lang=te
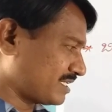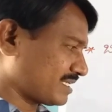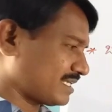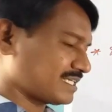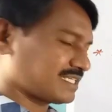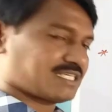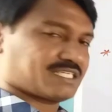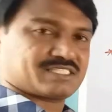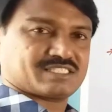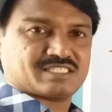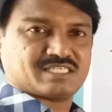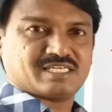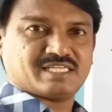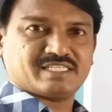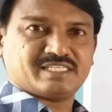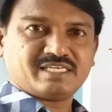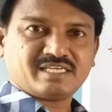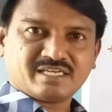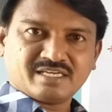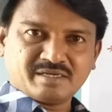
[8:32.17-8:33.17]
ఆకర్షణ
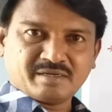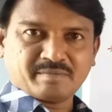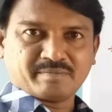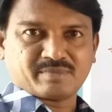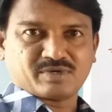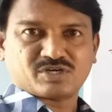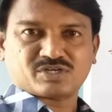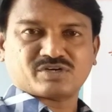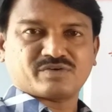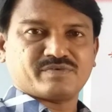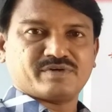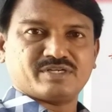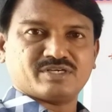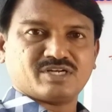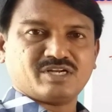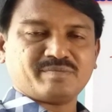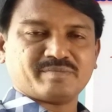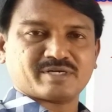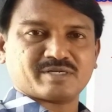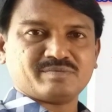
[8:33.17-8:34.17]
అనేది మరొక
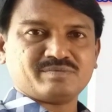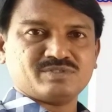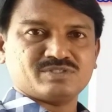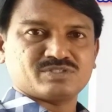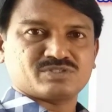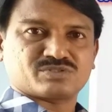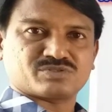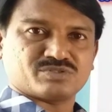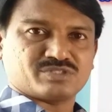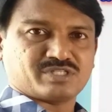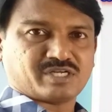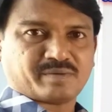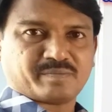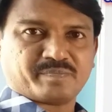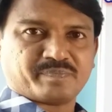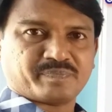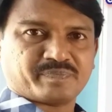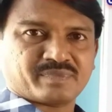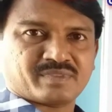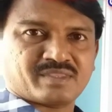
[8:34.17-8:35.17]
వీడియోలో మనం చూద్దాం
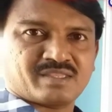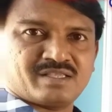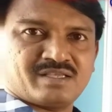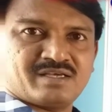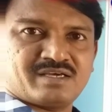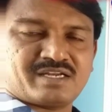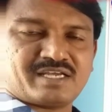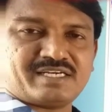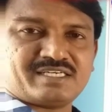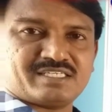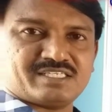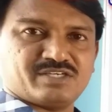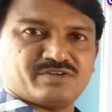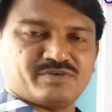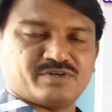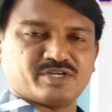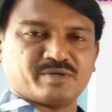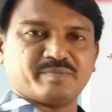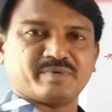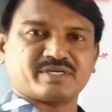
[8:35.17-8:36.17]
రైట్ ఈ
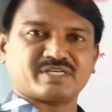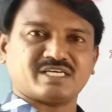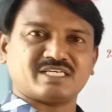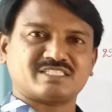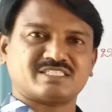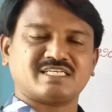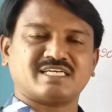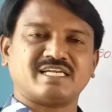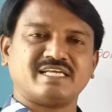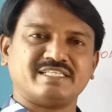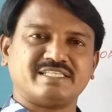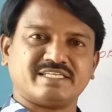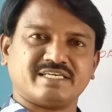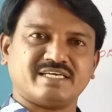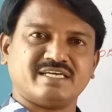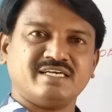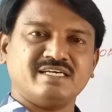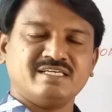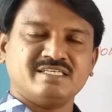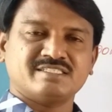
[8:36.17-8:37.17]
వీడియో మీకు నచ్చినట్లయితే
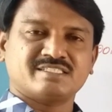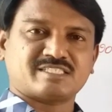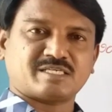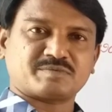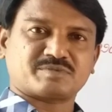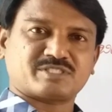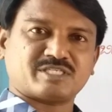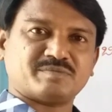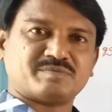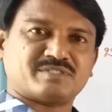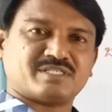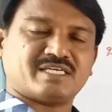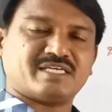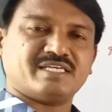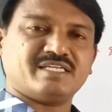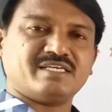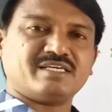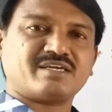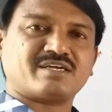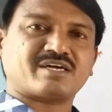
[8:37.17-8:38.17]
సబ్స్క్రైబ్
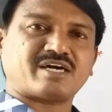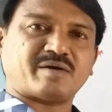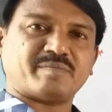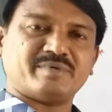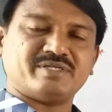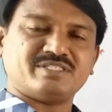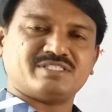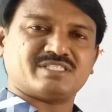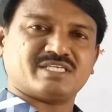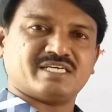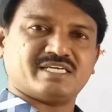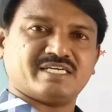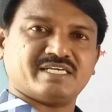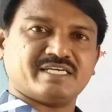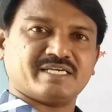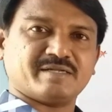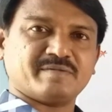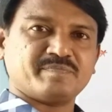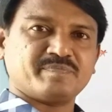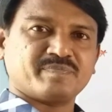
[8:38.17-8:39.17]
చేయండి కామెంట్ చేయండి
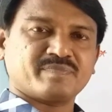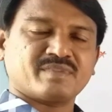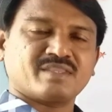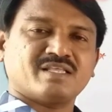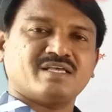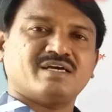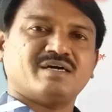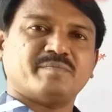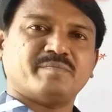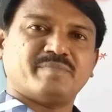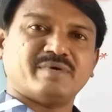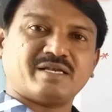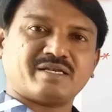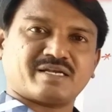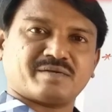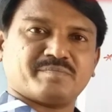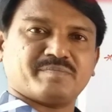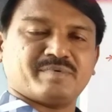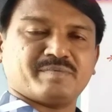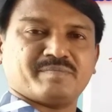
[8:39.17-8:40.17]
బెల్
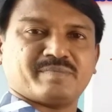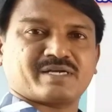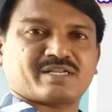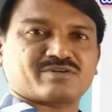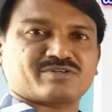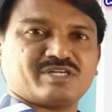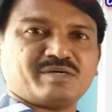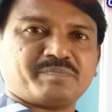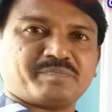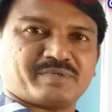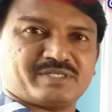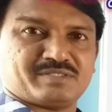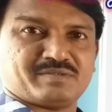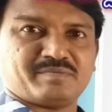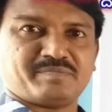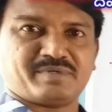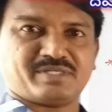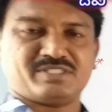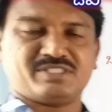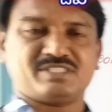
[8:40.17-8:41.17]
బటన్ కూడా
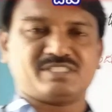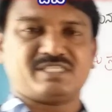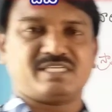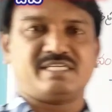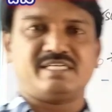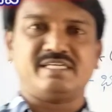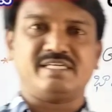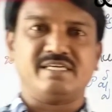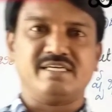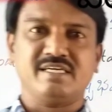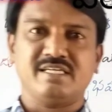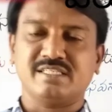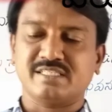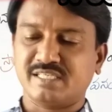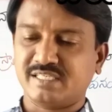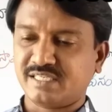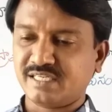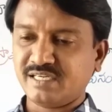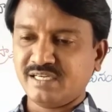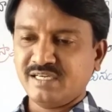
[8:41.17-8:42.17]
ప్రెస్ చేయండి
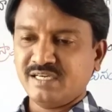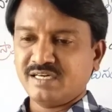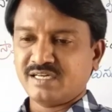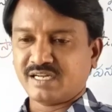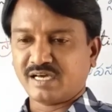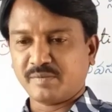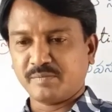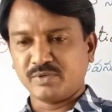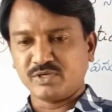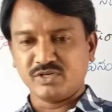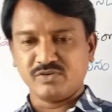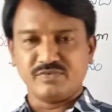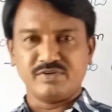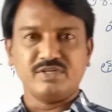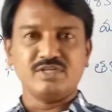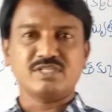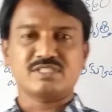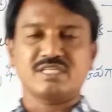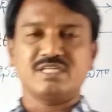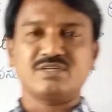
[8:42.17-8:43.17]
ఎందుకంటే రాబోయే
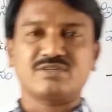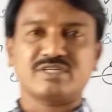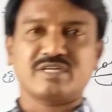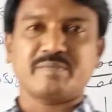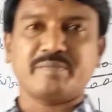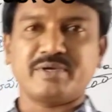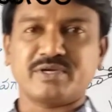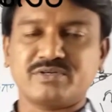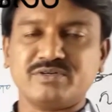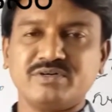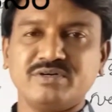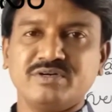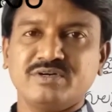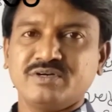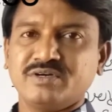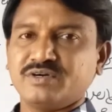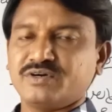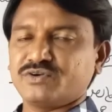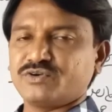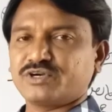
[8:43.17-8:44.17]
వీడియోస్ అన్నీ కూడా మీకు
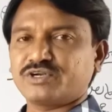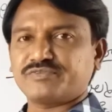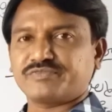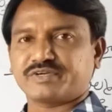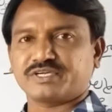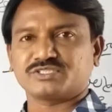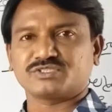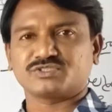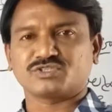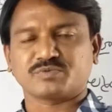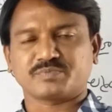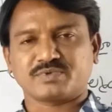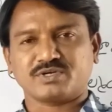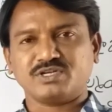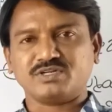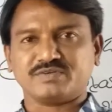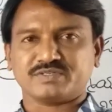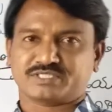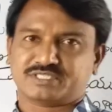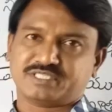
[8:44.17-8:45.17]
నోటిఫికేషన్
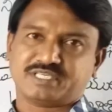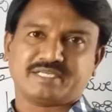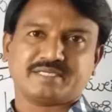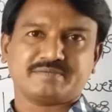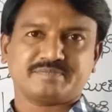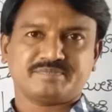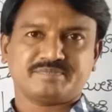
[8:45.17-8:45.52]
రూపంలో వస్తాయి